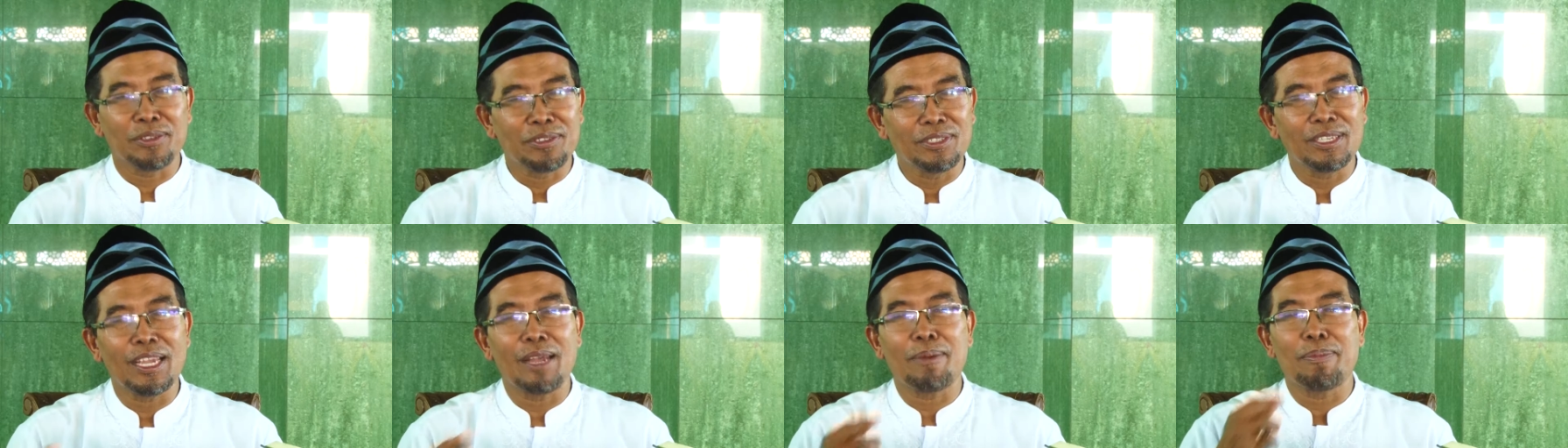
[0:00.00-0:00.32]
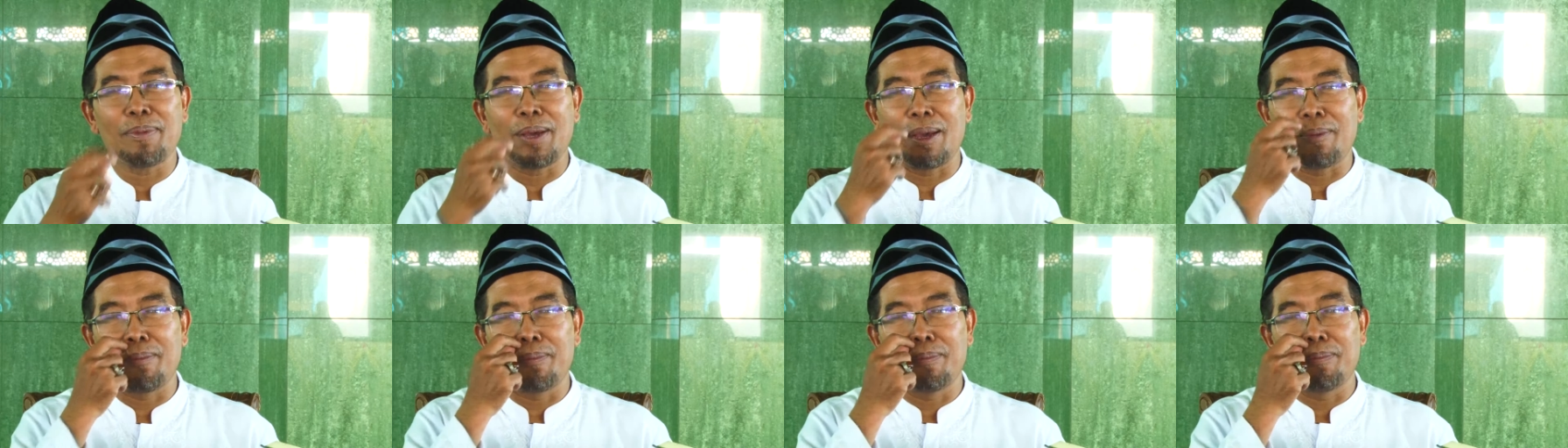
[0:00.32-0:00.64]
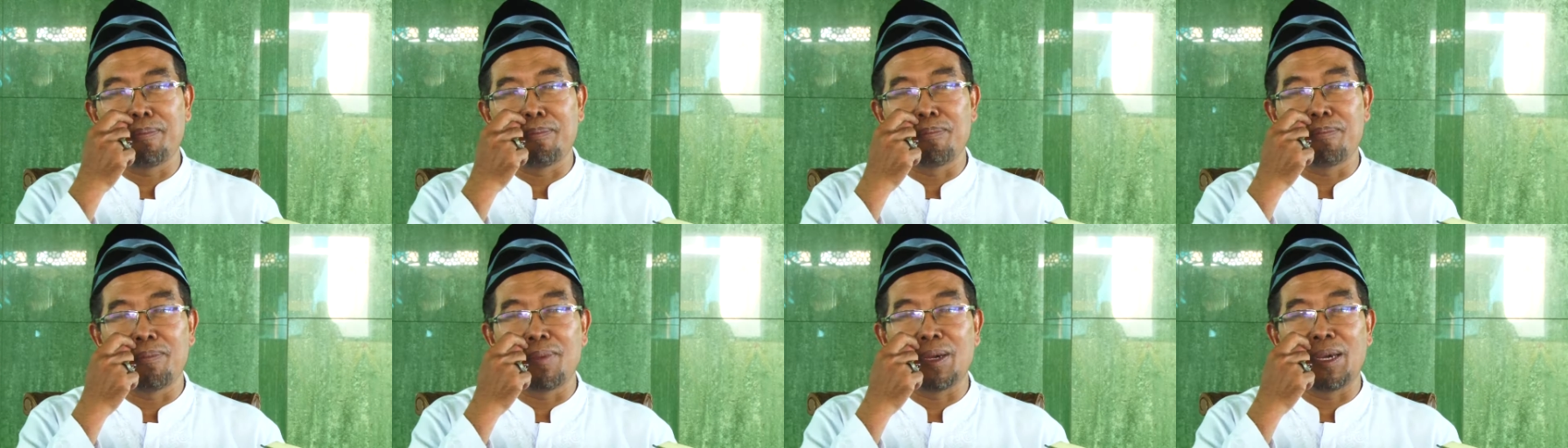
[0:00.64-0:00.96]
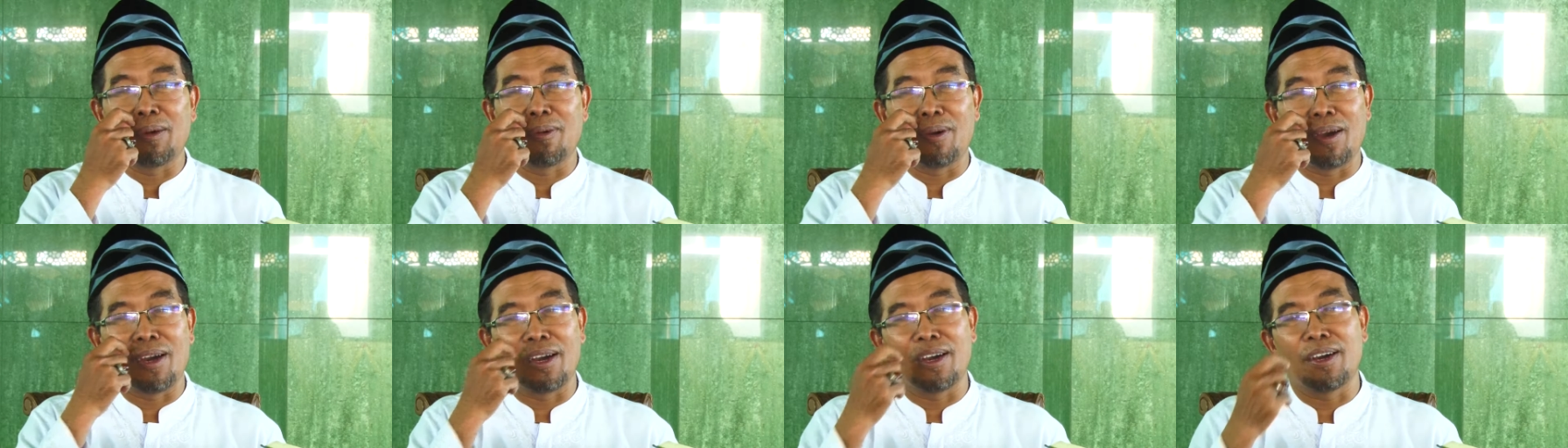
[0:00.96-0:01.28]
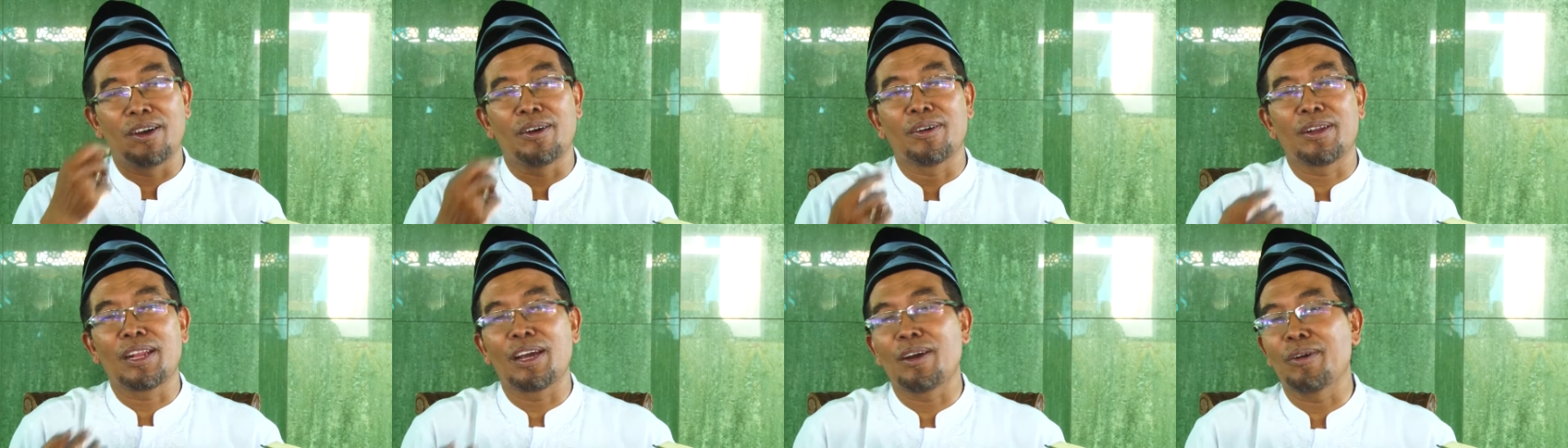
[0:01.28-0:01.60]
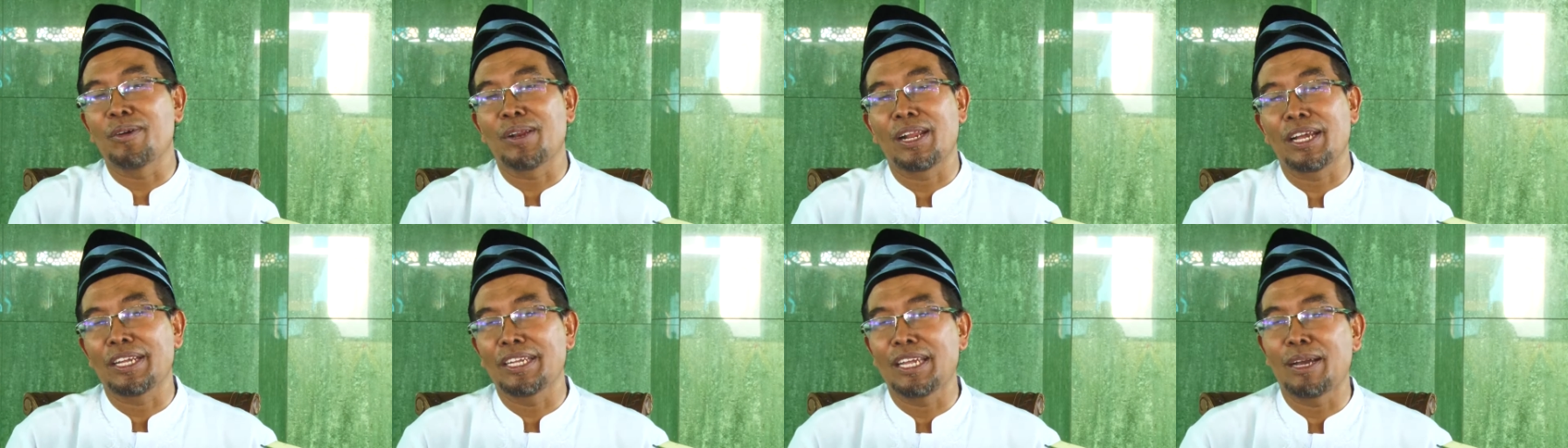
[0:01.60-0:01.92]
siapa uh, orang
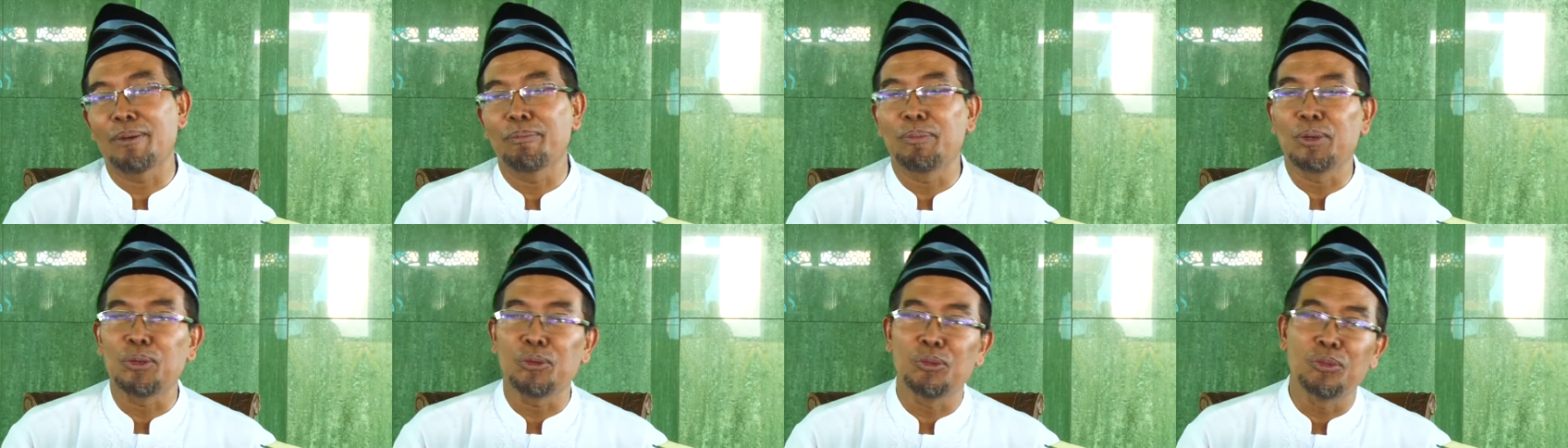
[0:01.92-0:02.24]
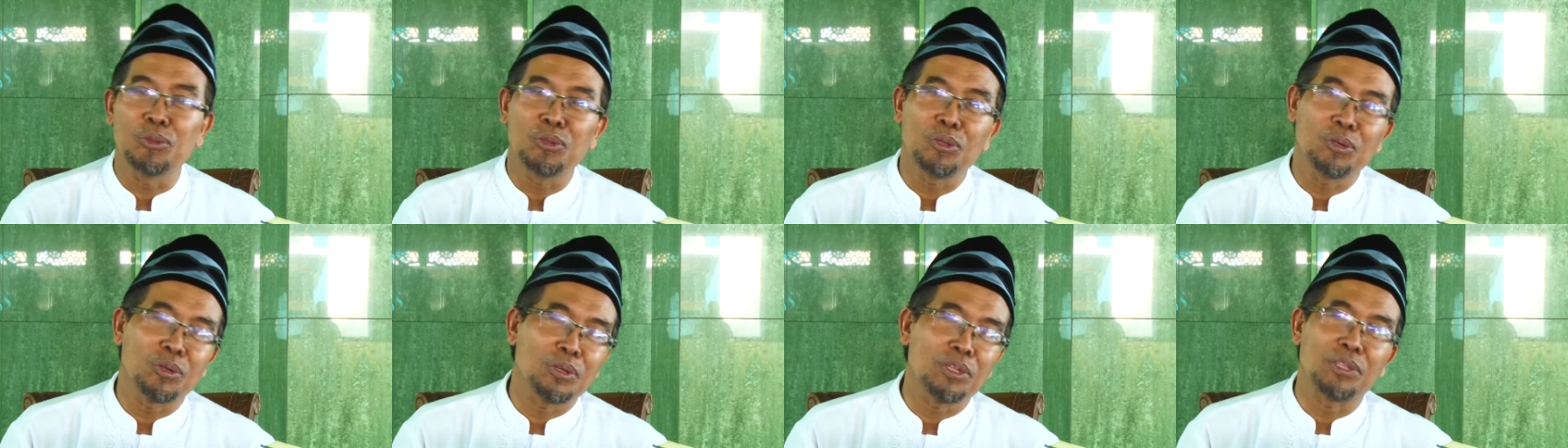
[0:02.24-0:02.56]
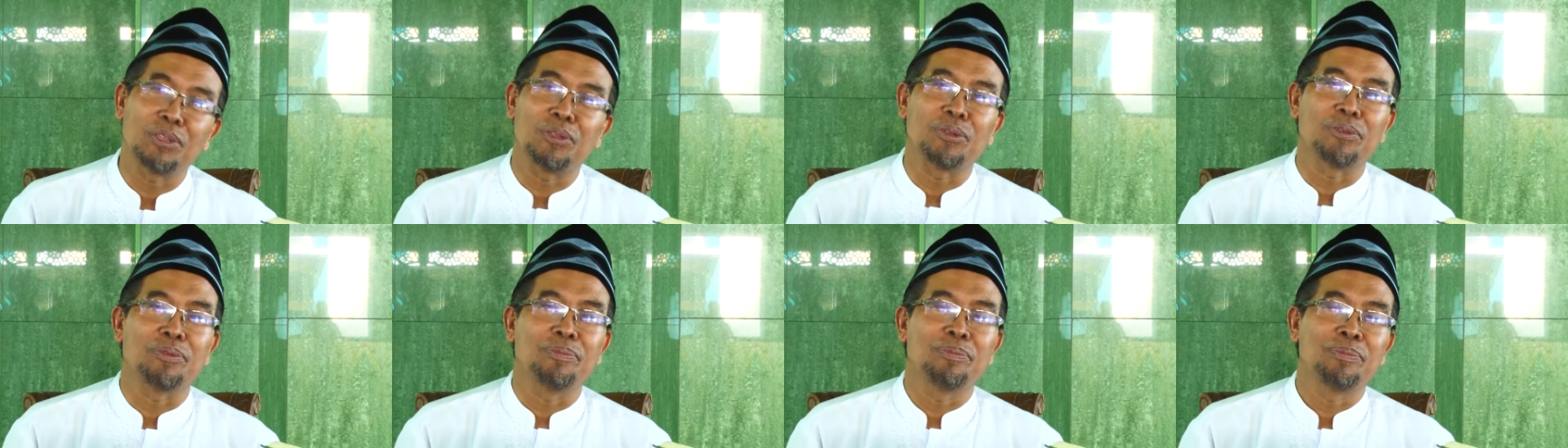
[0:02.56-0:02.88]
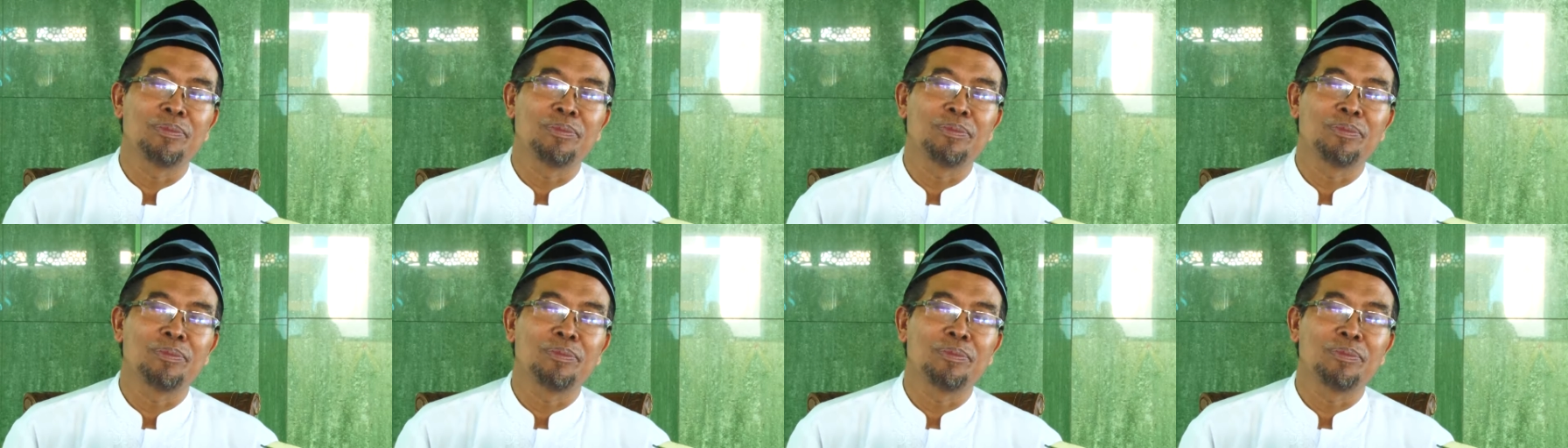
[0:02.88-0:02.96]
-orang yang beruntung itu?